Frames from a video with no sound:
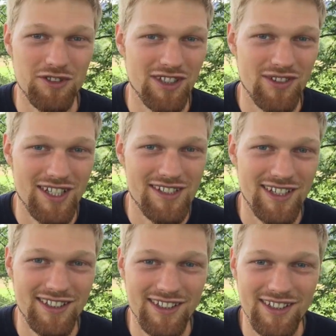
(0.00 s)
unterwegs,
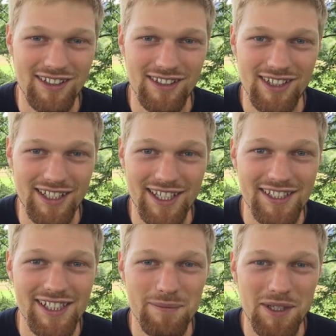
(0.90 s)
hatten kein
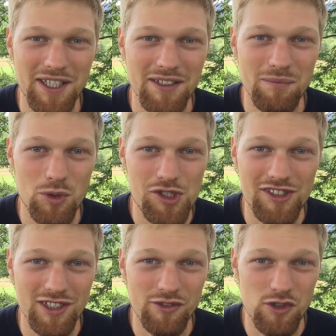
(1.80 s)
Handy dabei, mussten
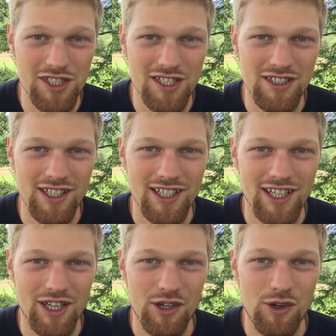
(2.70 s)
telefonieren.
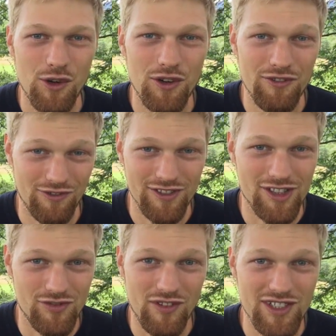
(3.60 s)

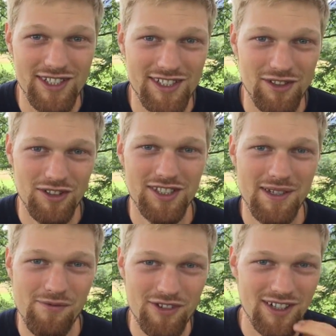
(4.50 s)
Es war wichtig auch in
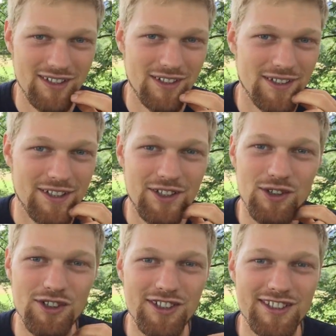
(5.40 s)
dem Fall.
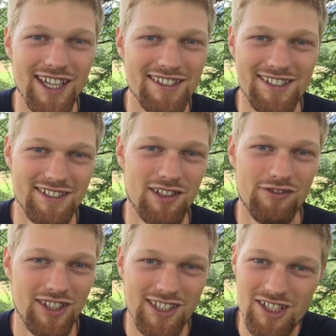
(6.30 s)
Und er hat dann
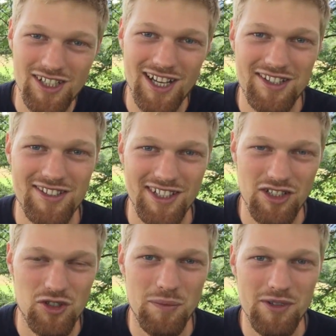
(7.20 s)
auf der anderen Straßenseite
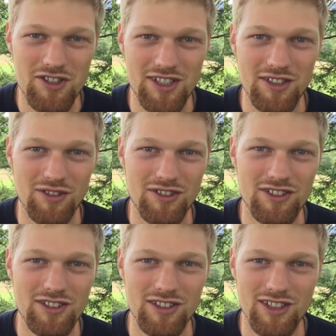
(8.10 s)
einen Shop gesehen
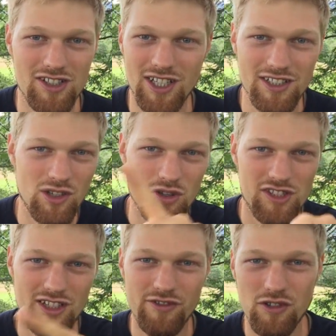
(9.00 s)
und äh, da stand auch
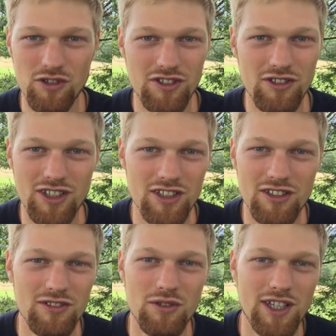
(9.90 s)
Cellphone
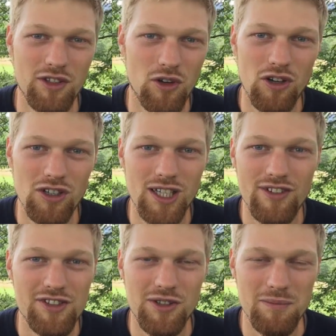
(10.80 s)
oder You Can Call oder
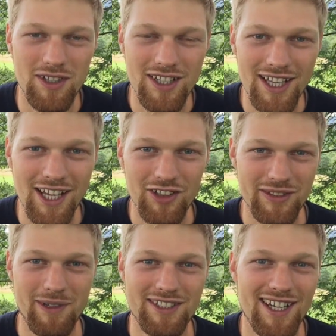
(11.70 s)
was auch immer.
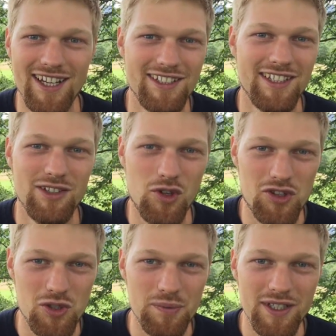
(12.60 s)
Der meinte ah, ich gehe da
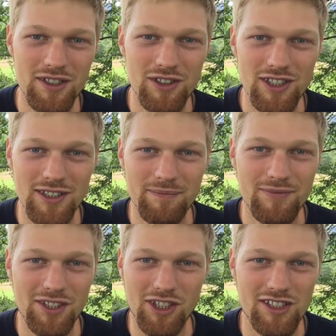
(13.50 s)
kurz rüber,
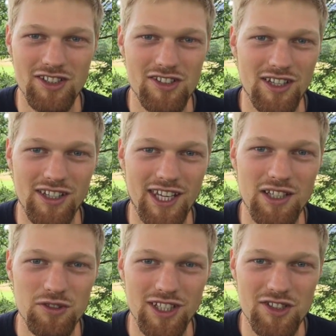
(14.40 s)
ähm, dann kann ich die Sache
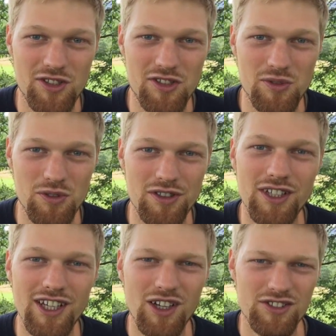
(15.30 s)
regeln und alles ist gut.
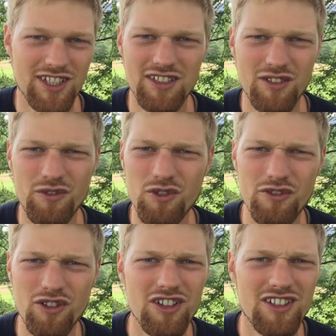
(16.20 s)
Ich hatte ein Gefühl
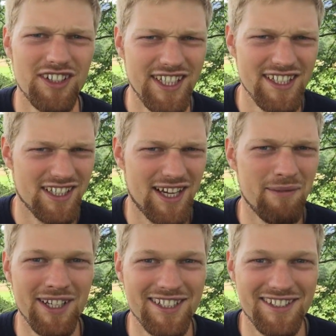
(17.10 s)
von, nee, da kann
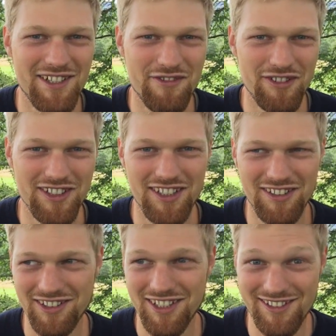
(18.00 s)
man nicht
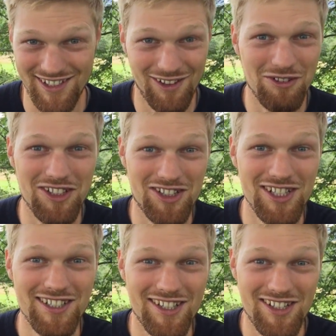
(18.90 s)
telefonieren. Ich sehe auch das
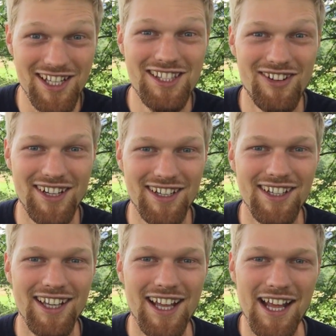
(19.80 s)
Schild, das steht zwar da,
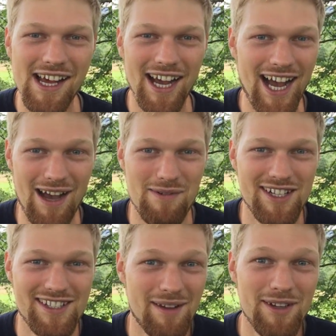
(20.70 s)
aber
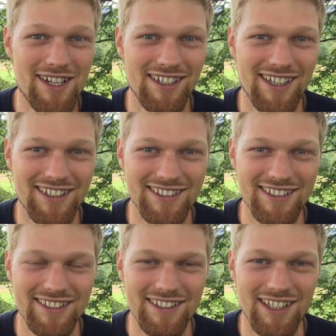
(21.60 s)
das kann man da gerade
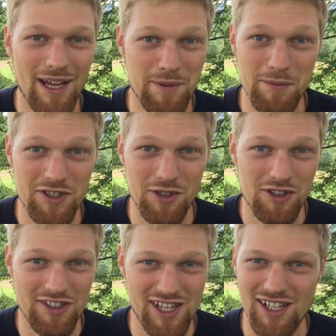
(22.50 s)
nicht. Hab ihm das auch
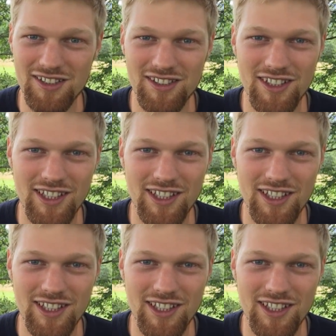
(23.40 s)
gesagt.